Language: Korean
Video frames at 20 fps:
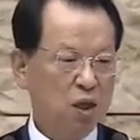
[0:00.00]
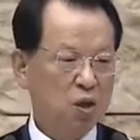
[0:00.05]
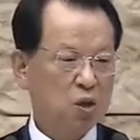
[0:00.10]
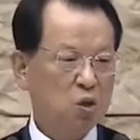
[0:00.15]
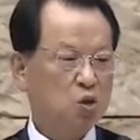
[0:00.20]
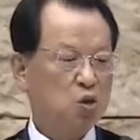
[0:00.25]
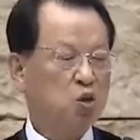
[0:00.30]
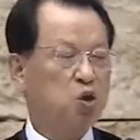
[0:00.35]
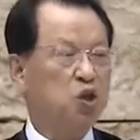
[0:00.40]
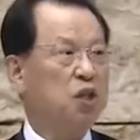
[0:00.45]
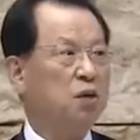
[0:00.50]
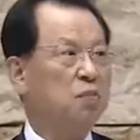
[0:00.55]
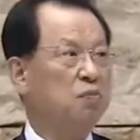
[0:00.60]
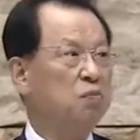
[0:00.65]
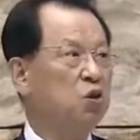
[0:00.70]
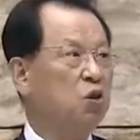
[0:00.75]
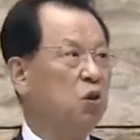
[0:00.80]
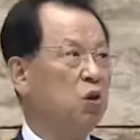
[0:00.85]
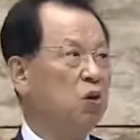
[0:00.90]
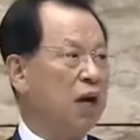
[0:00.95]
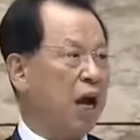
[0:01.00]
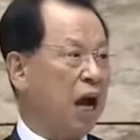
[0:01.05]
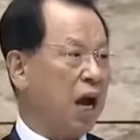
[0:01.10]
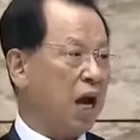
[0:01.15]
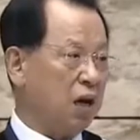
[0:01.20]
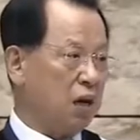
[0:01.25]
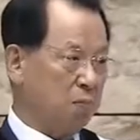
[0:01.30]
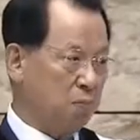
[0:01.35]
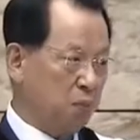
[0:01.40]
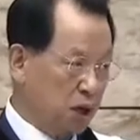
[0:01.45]
주님도
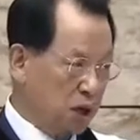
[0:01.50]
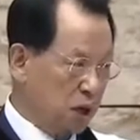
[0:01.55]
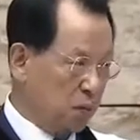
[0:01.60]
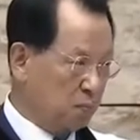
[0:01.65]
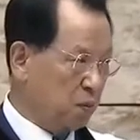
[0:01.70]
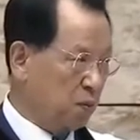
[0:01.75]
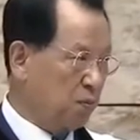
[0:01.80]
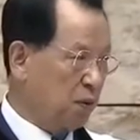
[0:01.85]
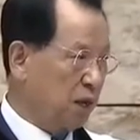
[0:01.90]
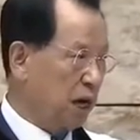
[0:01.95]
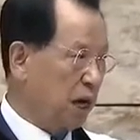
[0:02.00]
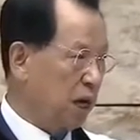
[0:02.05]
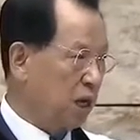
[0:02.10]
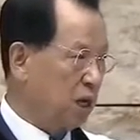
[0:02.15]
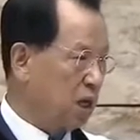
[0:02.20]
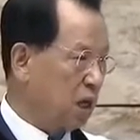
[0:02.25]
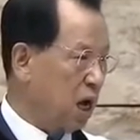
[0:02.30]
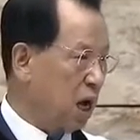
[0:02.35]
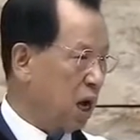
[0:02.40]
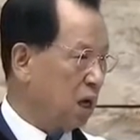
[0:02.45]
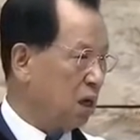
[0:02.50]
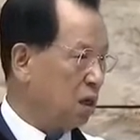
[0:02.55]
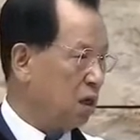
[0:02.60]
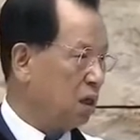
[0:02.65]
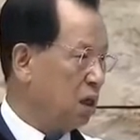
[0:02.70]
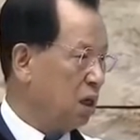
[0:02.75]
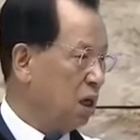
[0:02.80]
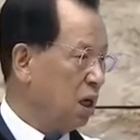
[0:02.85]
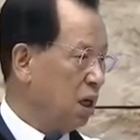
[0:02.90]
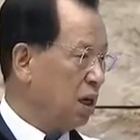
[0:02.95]
나를 버릴 뿐만
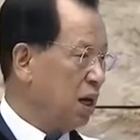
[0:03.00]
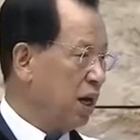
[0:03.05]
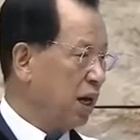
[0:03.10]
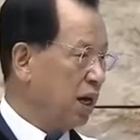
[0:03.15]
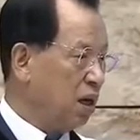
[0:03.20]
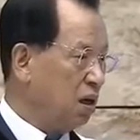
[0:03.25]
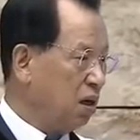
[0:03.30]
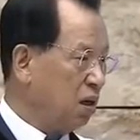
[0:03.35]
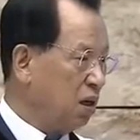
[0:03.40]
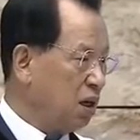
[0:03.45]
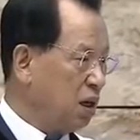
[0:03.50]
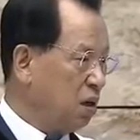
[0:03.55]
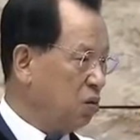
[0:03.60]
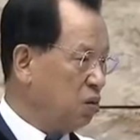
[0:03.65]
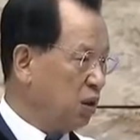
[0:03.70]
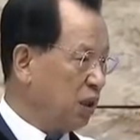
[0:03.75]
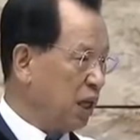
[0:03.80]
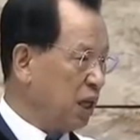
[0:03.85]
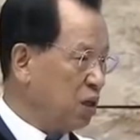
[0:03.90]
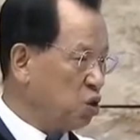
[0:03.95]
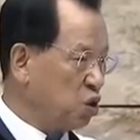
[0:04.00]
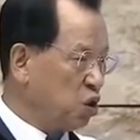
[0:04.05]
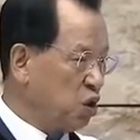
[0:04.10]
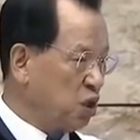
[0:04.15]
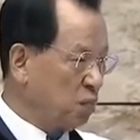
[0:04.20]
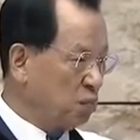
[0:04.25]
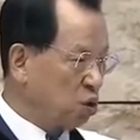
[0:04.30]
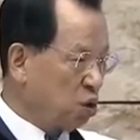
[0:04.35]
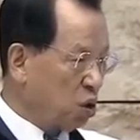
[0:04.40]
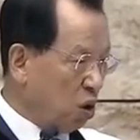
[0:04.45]
아니라 내가 어려울 때
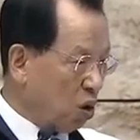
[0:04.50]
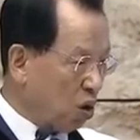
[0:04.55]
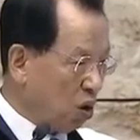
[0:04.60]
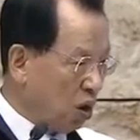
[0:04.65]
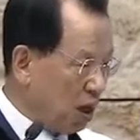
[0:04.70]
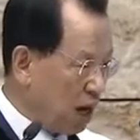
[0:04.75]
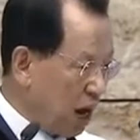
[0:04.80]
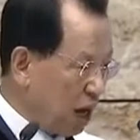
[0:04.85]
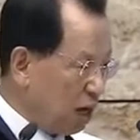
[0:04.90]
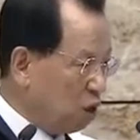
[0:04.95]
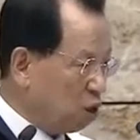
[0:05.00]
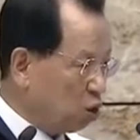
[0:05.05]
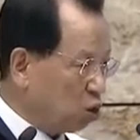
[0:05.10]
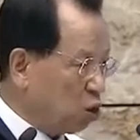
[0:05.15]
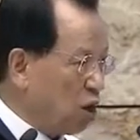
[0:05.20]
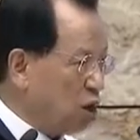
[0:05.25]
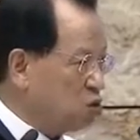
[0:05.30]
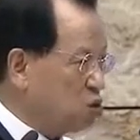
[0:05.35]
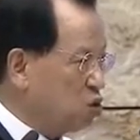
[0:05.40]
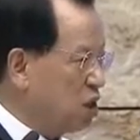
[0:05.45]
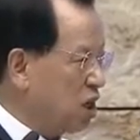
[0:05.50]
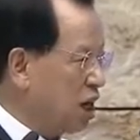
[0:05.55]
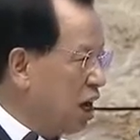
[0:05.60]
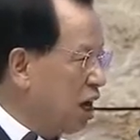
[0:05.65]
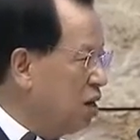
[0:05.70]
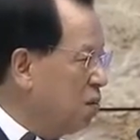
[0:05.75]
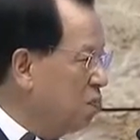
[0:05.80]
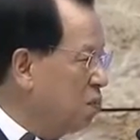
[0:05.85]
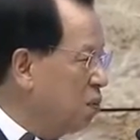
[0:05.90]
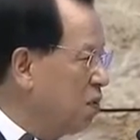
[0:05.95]
주님도 나를 도와주지
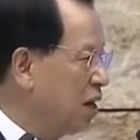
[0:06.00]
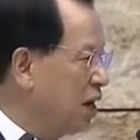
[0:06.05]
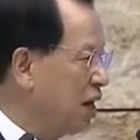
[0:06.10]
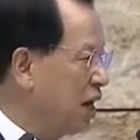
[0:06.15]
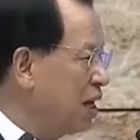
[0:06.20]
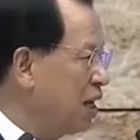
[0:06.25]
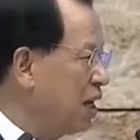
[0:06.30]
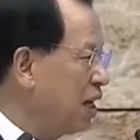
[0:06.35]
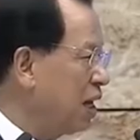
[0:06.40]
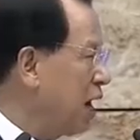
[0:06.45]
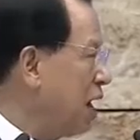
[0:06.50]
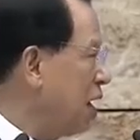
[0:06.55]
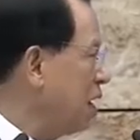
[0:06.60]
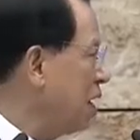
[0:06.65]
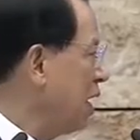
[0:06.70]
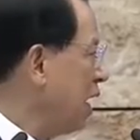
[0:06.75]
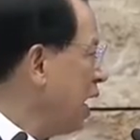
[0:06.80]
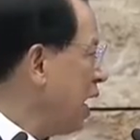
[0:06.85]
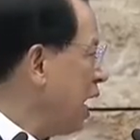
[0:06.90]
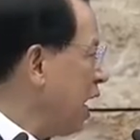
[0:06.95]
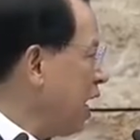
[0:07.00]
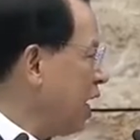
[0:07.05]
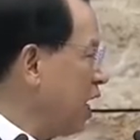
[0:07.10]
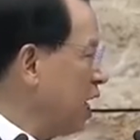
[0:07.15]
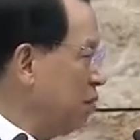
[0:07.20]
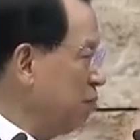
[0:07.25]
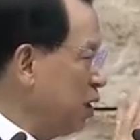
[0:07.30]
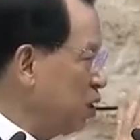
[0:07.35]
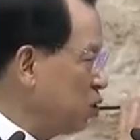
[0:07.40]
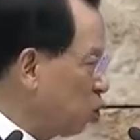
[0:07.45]
않을 뿐만 아니라
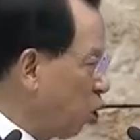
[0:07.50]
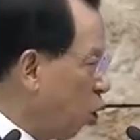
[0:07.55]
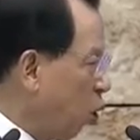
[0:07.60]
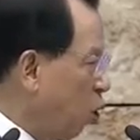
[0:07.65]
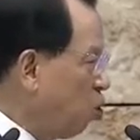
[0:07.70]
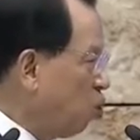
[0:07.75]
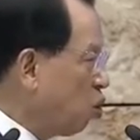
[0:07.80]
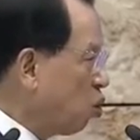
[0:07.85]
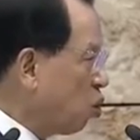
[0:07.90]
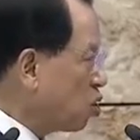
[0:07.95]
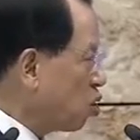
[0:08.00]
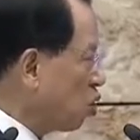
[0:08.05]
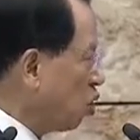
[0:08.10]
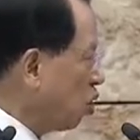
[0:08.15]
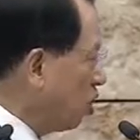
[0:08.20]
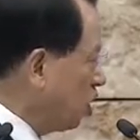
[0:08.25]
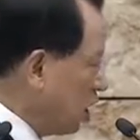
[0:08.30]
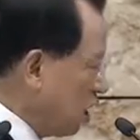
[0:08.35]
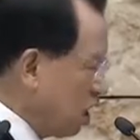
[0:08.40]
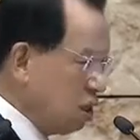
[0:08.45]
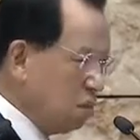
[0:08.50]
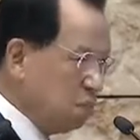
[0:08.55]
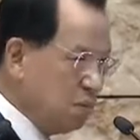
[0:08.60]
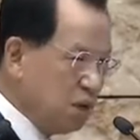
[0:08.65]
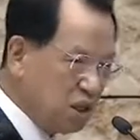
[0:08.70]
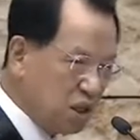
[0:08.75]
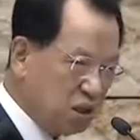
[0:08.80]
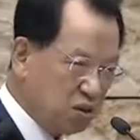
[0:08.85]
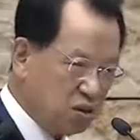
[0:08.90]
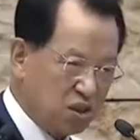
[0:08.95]
하나님의 종으로서는
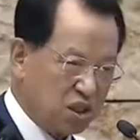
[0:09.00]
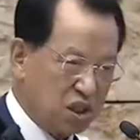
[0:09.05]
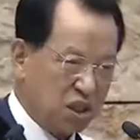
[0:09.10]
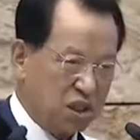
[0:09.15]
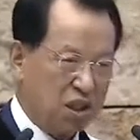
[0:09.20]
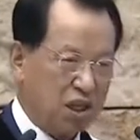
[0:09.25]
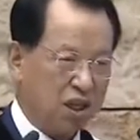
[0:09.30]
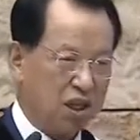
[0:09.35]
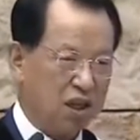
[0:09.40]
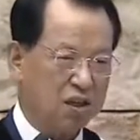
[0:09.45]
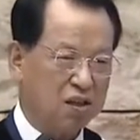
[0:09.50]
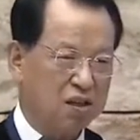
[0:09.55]
이름이 지어진다라.